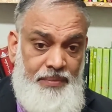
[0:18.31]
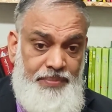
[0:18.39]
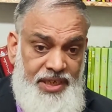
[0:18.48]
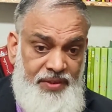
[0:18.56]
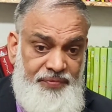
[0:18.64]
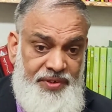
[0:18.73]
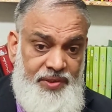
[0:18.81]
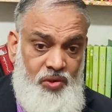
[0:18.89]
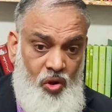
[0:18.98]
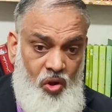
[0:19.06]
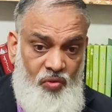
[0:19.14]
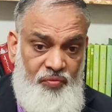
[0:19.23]
द
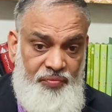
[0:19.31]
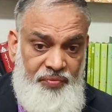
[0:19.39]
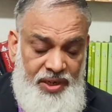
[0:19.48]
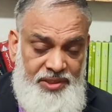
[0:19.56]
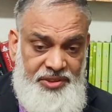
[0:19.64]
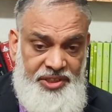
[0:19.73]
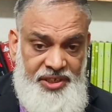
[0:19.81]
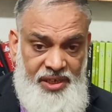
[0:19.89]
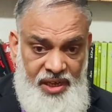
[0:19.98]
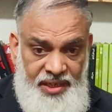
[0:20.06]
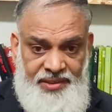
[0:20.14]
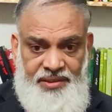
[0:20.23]
बेनिफिट ऑफ वट दे
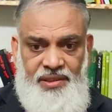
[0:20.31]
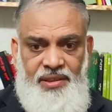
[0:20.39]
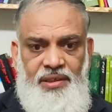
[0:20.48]
अर्न